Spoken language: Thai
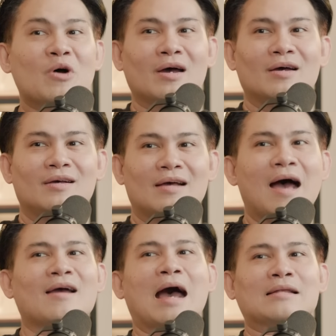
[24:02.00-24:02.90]
ยู่
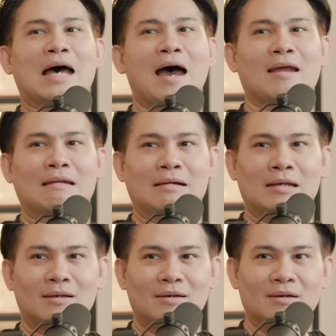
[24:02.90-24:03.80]
อากาศธาตุเลย
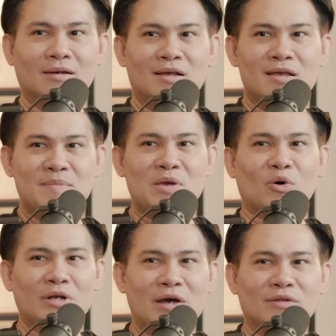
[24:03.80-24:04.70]
มีค
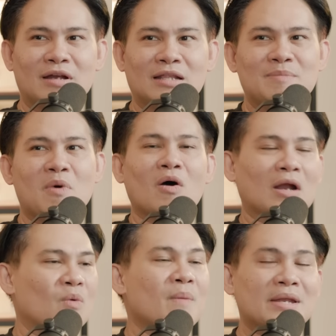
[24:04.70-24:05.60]
นเดียวเท่านั้นที่บอก
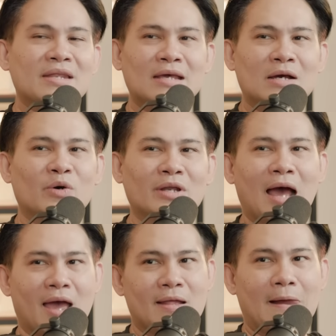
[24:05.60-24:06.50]
เราว่ามันดีคือคน
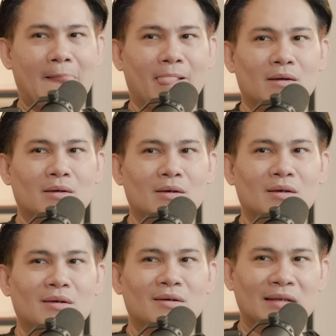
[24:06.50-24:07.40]
ขาย
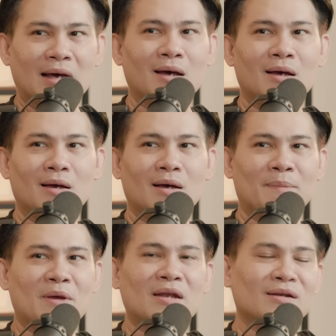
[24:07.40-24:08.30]
เนอะเพ
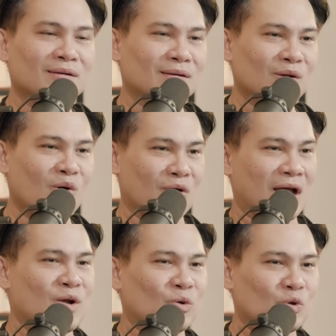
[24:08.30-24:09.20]
ราะฉะนั้นโลกของ
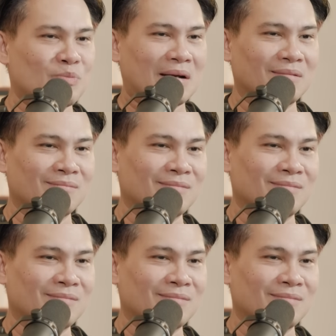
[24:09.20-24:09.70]
การลงทุนมัน